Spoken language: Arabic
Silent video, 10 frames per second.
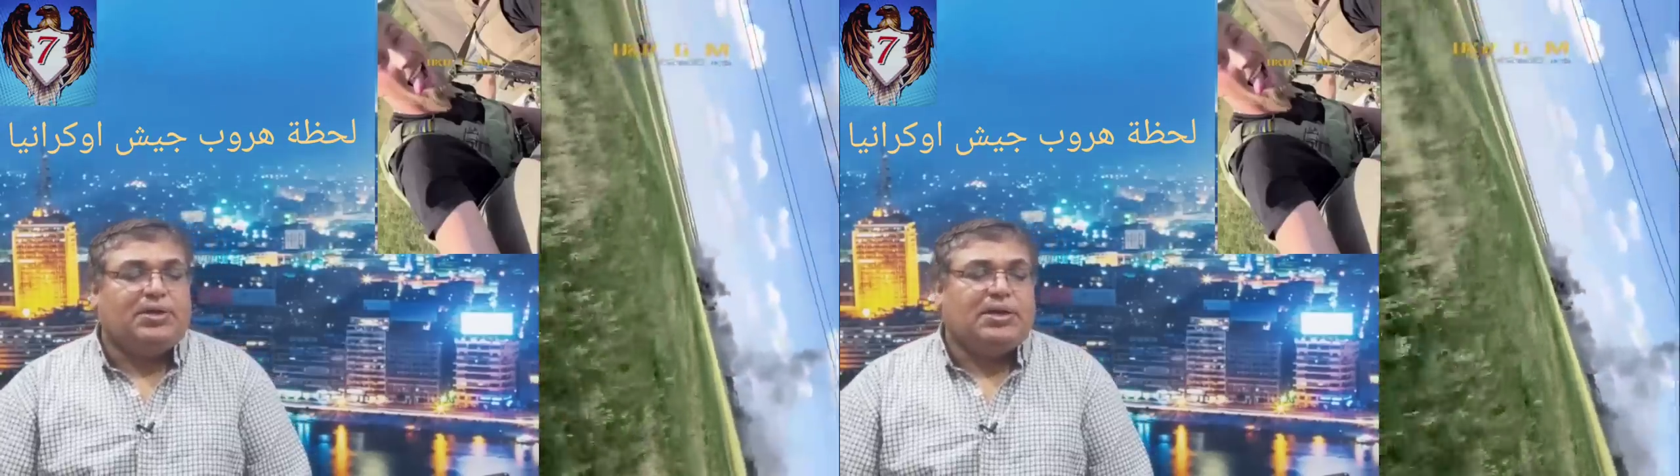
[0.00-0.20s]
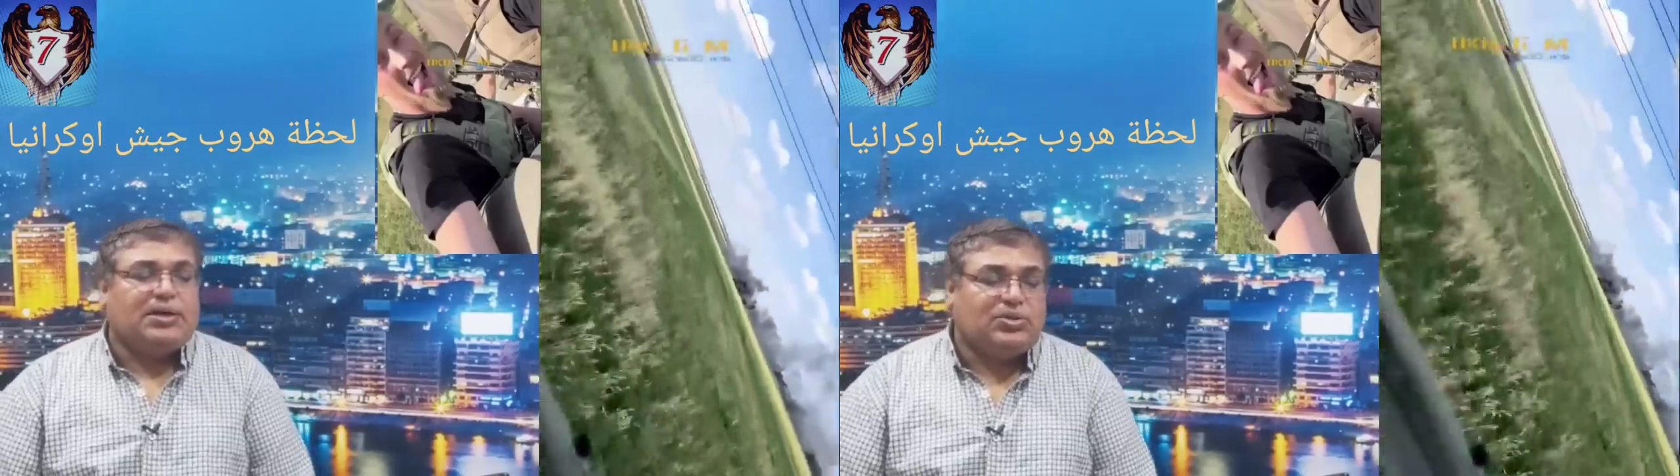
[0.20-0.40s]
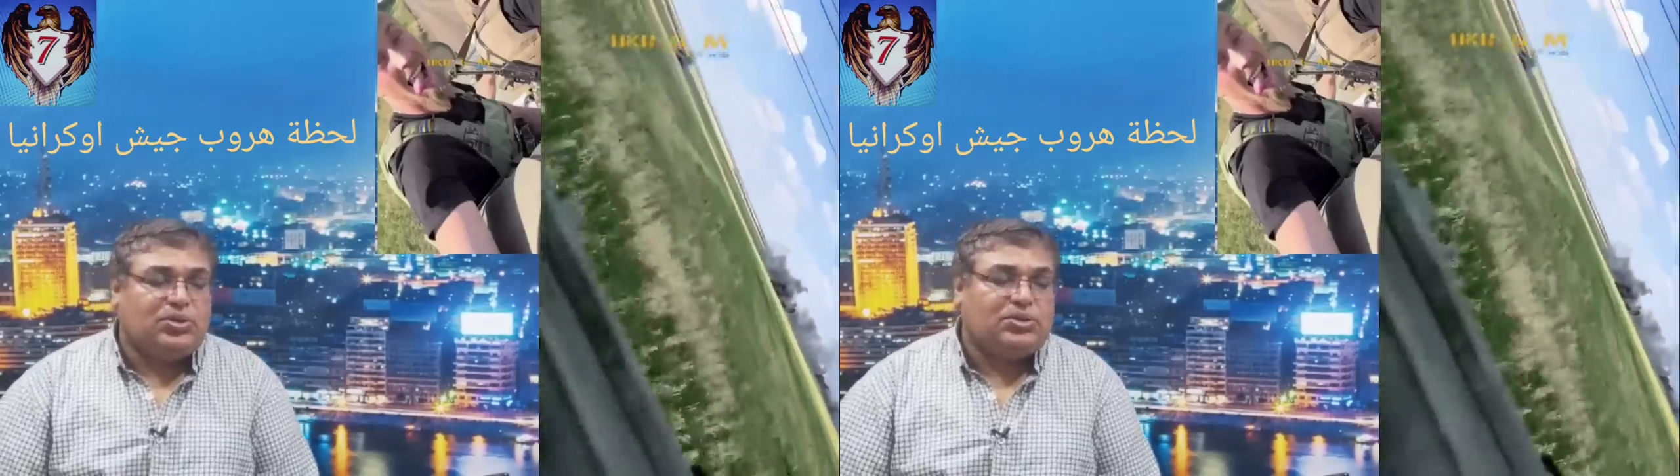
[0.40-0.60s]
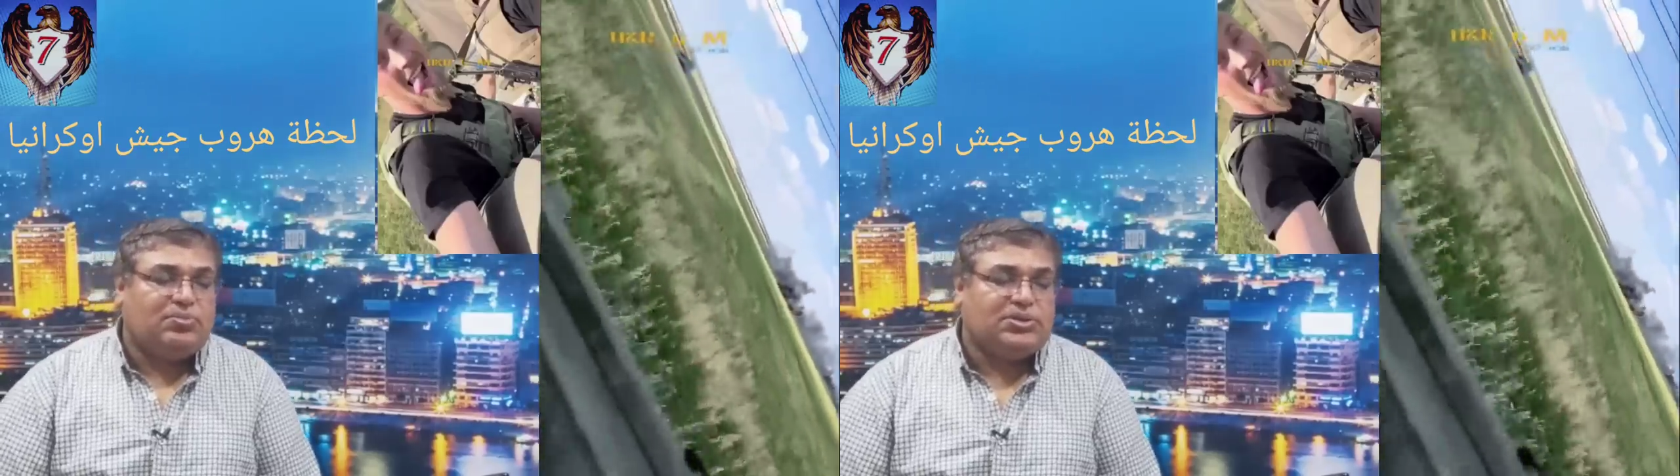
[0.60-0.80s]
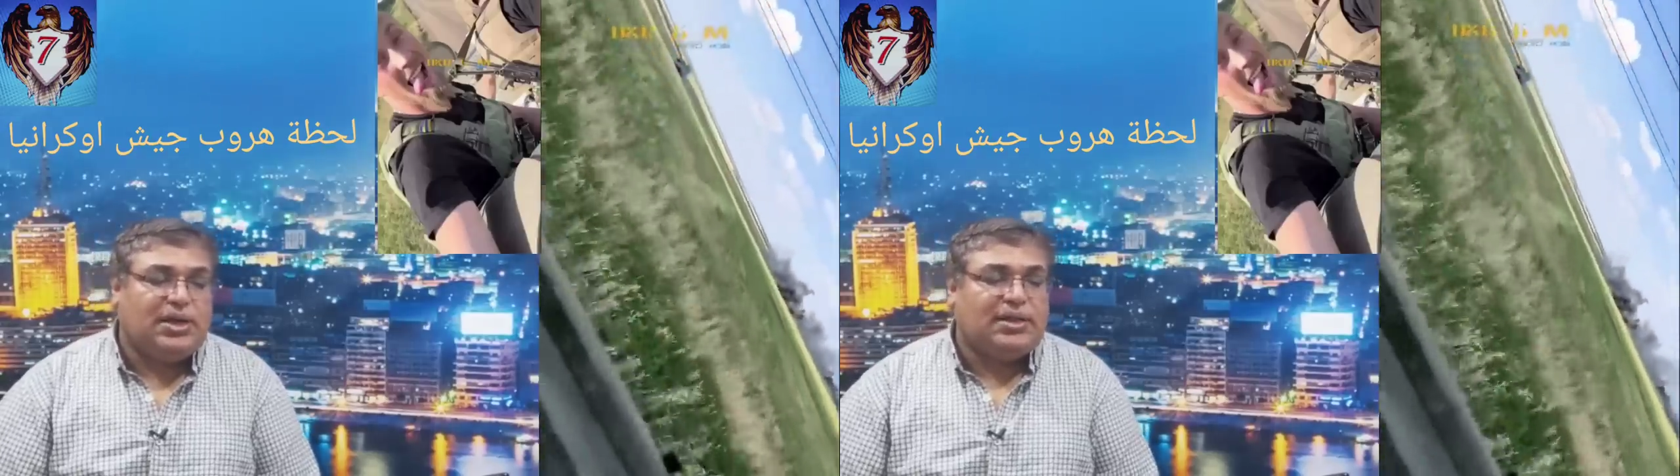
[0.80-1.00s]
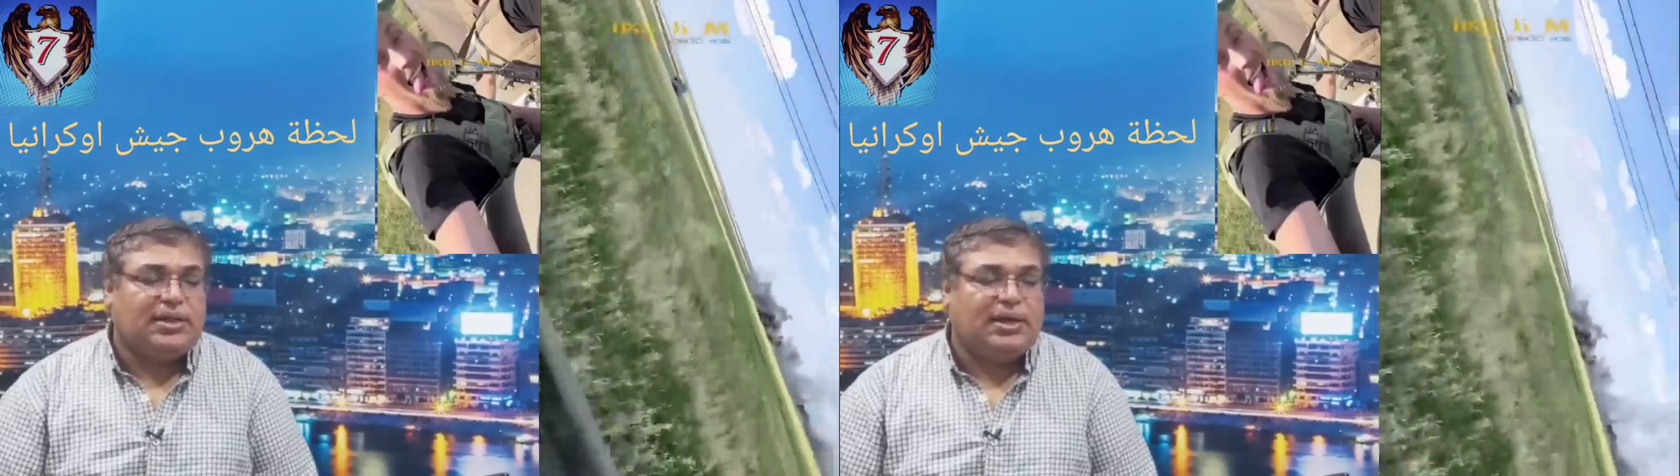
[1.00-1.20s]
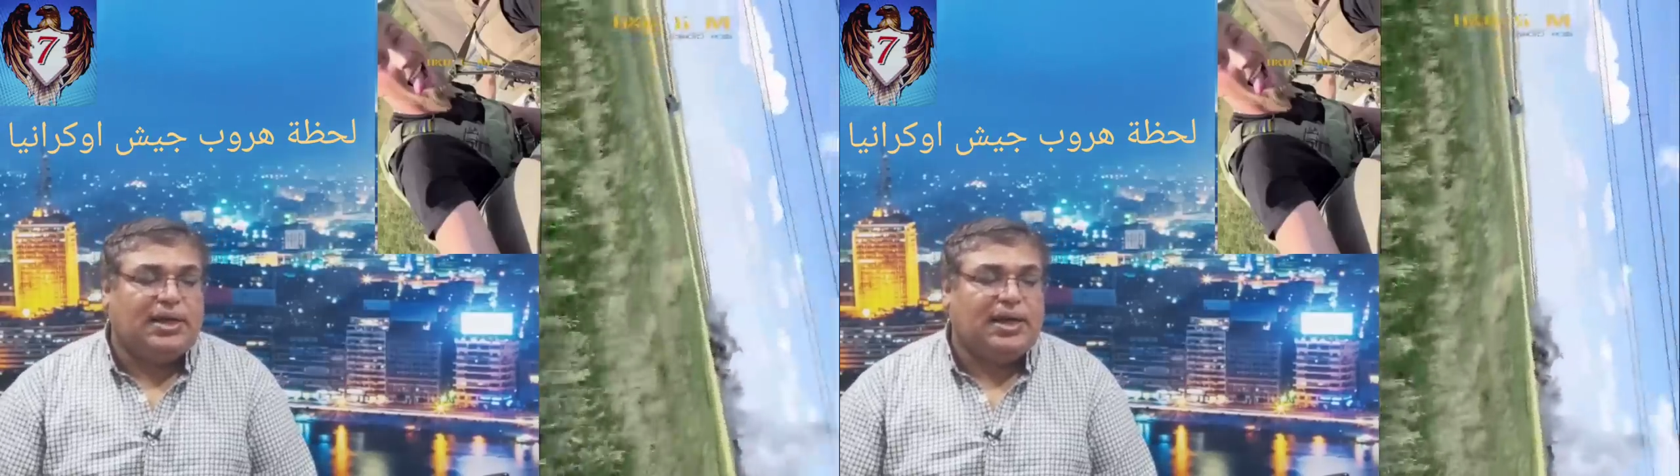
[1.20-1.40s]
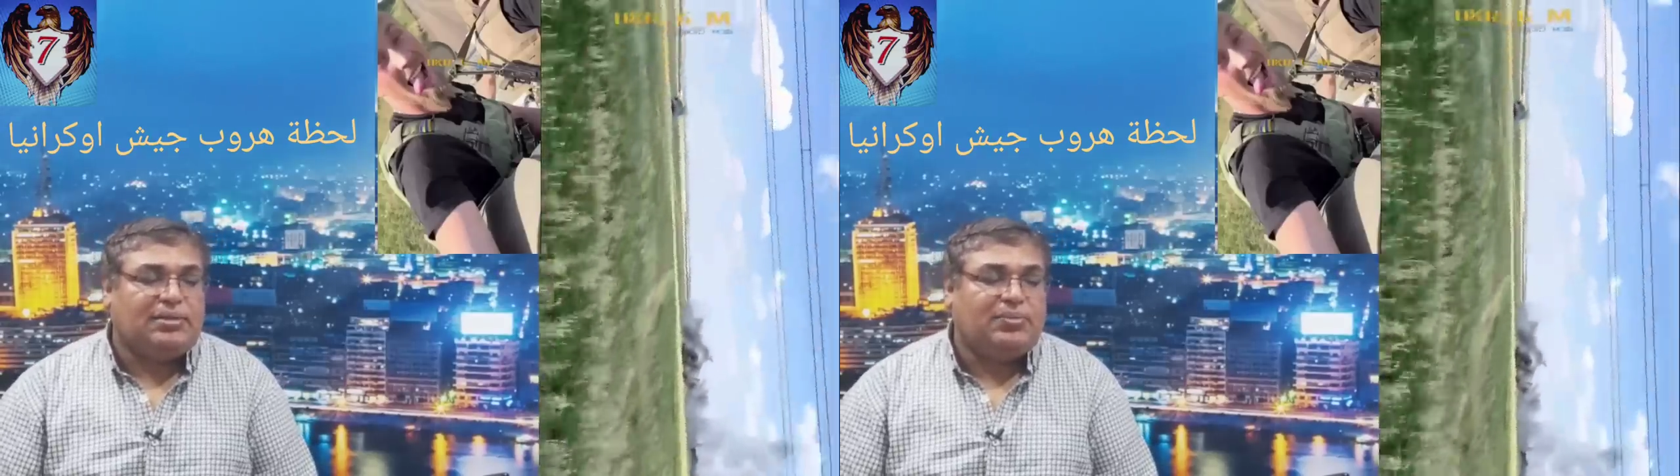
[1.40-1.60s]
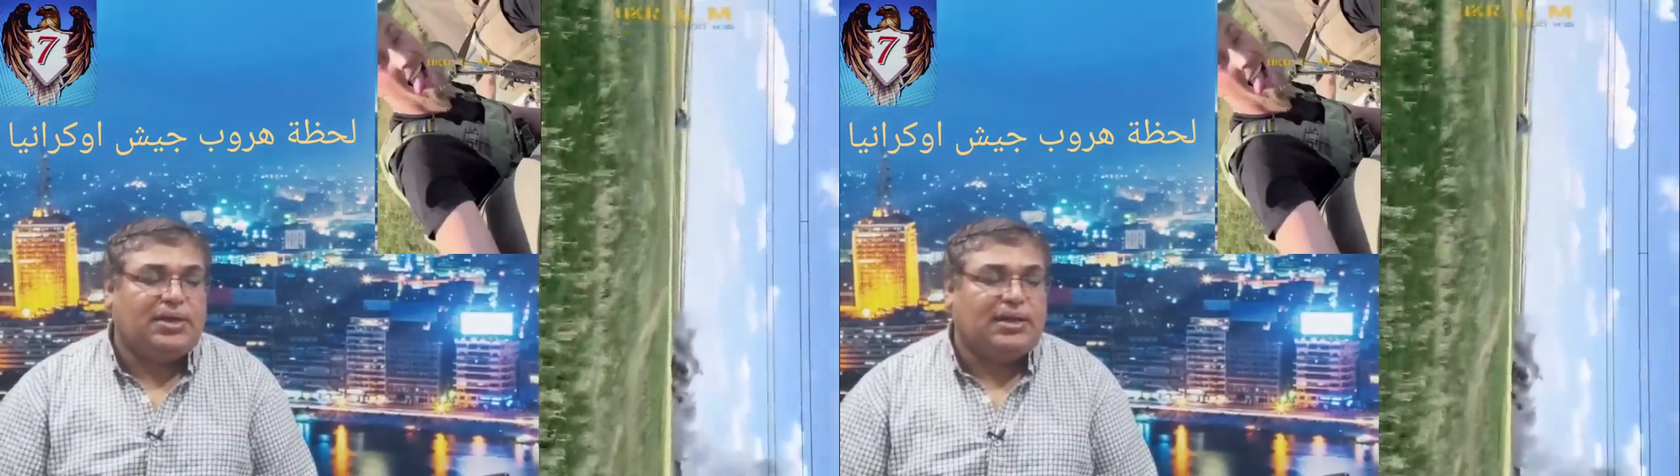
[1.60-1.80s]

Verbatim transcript: هترد بشكل حتمي